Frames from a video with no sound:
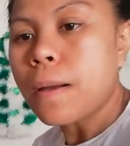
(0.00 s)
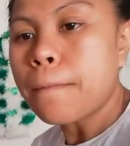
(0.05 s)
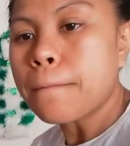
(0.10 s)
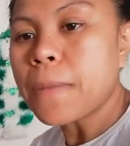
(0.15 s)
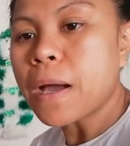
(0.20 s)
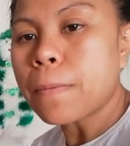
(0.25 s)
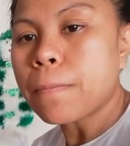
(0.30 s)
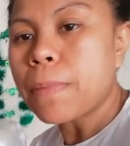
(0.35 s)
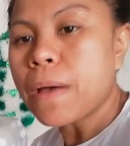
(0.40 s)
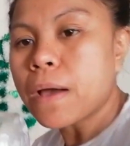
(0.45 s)

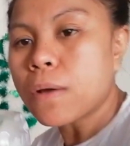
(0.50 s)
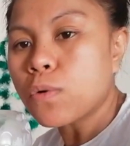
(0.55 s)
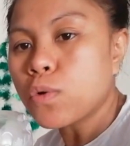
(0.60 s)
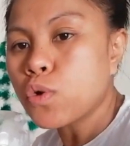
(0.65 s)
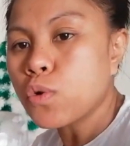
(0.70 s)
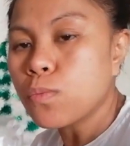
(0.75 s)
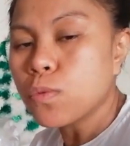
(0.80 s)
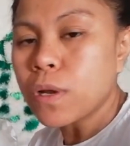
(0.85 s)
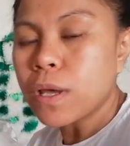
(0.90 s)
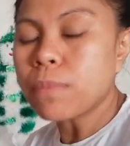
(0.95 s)

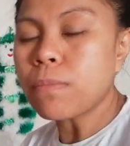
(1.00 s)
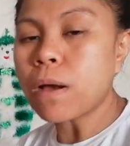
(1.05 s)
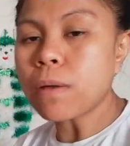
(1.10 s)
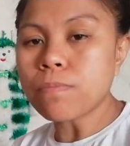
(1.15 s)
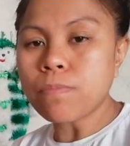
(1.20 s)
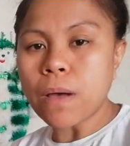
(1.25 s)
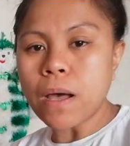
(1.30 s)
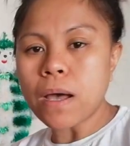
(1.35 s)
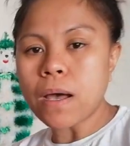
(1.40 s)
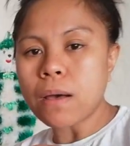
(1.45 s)
Magpakulo muna, ay
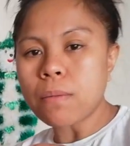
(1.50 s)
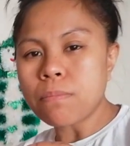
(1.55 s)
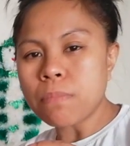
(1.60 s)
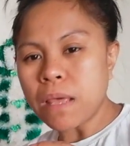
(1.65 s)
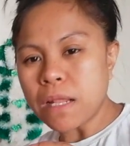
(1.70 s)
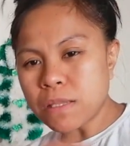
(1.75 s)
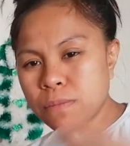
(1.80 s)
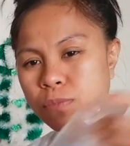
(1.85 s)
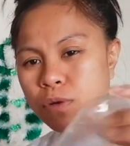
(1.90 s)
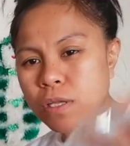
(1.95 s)

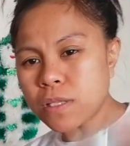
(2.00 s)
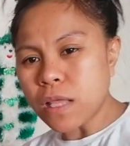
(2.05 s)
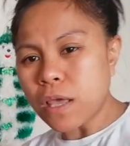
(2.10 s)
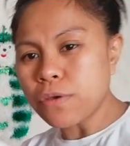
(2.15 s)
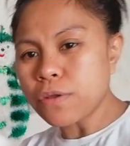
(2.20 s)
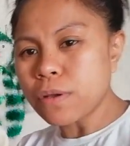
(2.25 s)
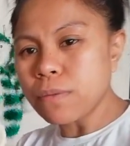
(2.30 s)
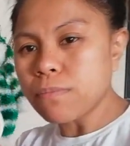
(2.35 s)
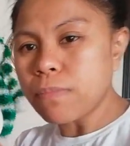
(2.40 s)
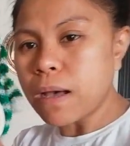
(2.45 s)
magpa-melt muna
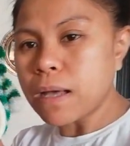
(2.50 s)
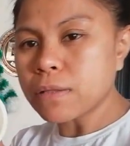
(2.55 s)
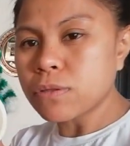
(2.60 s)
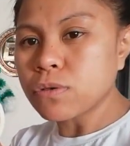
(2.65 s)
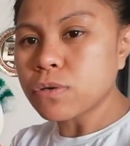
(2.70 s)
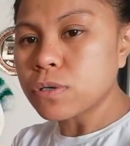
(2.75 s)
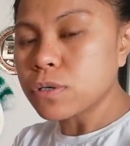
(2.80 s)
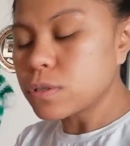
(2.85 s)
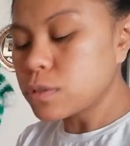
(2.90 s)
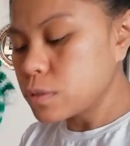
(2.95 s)
tayo ng
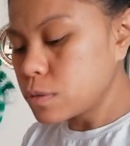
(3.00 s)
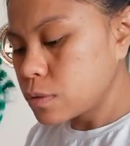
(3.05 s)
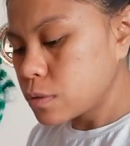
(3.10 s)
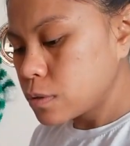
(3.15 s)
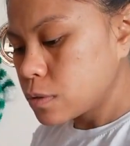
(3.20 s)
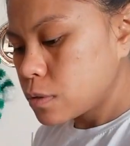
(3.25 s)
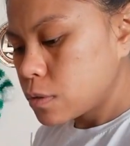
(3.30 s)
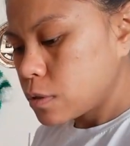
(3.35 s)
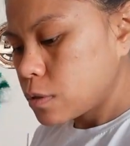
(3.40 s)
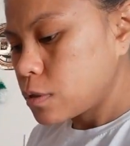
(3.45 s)
butter.
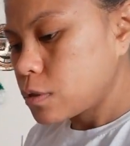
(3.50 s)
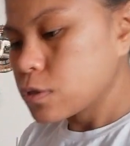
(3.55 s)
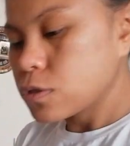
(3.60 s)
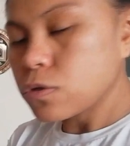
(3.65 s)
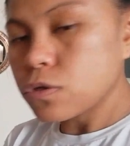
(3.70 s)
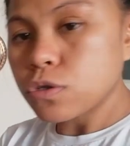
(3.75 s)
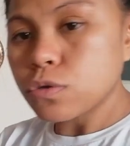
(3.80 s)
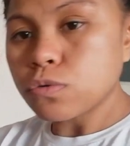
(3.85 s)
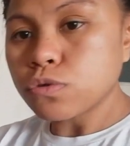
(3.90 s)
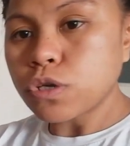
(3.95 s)

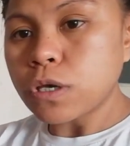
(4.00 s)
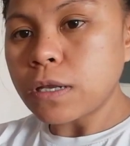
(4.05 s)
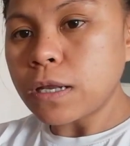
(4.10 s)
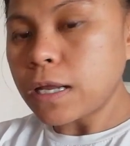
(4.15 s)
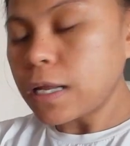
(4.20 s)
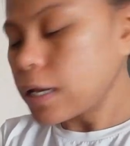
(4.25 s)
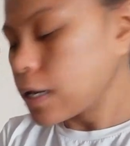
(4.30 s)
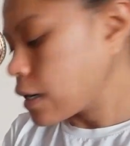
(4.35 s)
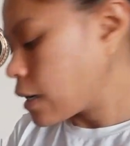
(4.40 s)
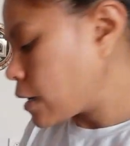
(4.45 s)
So, dito ko siya
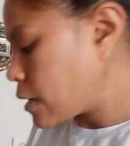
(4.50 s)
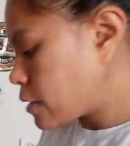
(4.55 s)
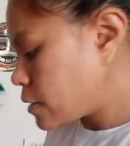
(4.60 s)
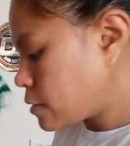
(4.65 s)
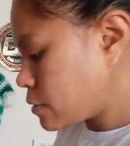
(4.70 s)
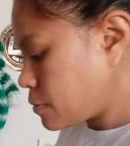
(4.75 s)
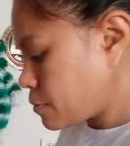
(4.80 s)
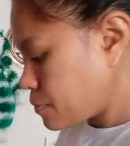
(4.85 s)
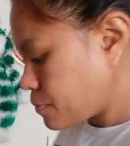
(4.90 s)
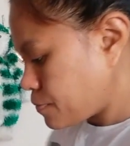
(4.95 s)

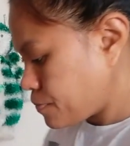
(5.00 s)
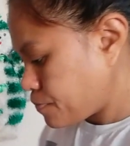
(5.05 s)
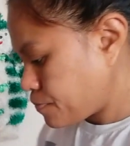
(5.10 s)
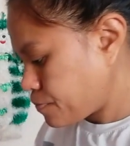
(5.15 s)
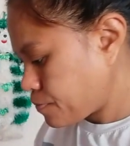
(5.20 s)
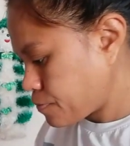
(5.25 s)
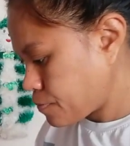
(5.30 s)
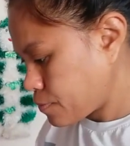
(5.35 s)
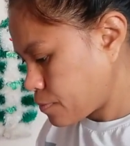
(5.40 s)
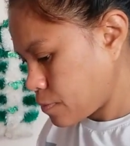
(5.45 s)
ilalagay.
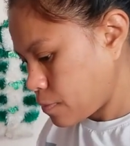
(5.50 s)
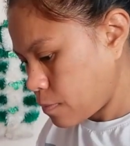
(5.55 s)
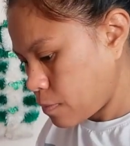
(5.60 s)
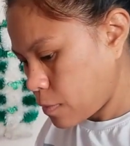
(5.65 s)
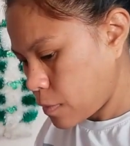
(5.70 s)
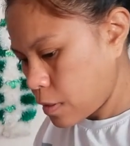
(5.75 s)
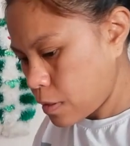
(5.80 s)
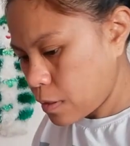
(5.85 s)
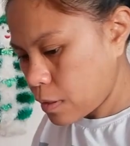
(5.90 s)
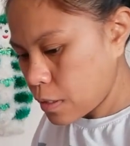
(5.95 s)

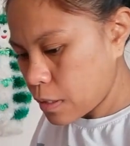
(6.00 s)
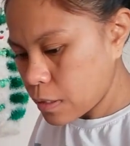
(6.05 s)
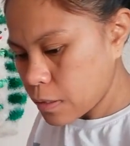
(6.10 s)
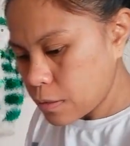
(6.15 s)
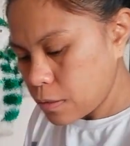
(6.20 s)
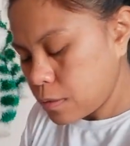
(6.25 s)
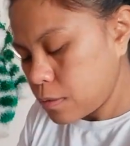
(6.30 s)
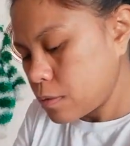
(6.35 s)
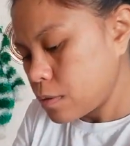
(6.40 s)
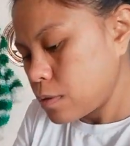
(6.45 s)

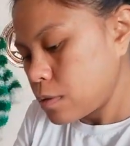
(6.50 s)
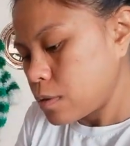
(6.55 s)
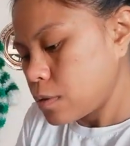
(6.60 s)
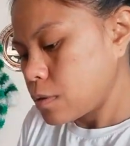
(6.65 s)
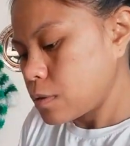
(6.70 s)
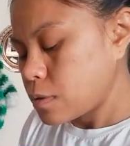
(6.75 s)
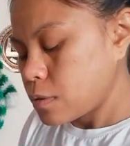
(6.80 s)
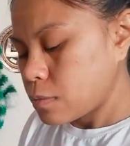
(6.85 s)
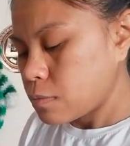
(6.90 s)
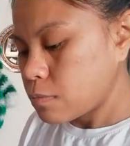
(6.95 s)
Yan.
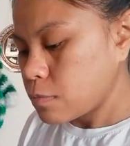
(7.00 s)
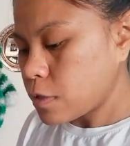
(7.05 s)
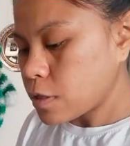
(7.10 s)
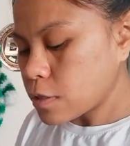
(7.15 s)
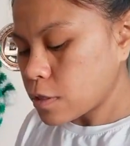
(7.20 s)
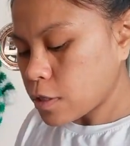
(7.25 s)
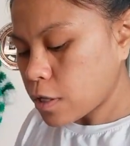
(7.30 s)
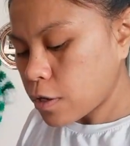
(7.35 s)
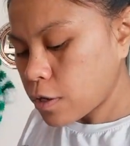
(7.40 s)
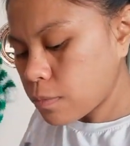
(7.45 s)
Melt
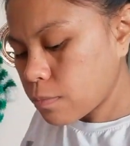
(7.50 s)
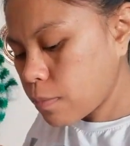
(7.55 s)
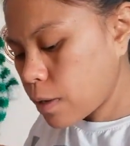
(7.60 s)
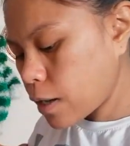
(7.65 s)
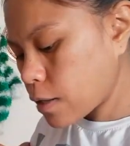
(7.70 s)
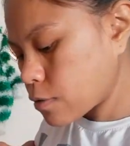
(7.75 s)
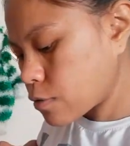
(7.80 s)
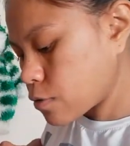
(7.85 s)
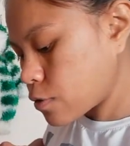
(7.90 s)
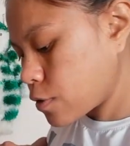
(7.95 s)
na tayo ng
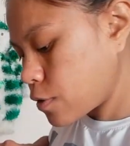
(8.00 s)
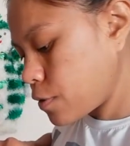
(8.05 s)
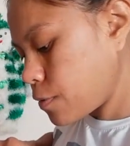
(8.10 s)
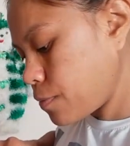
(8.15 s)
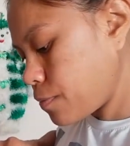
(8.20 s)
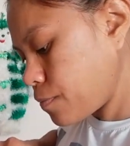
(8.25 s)
butter.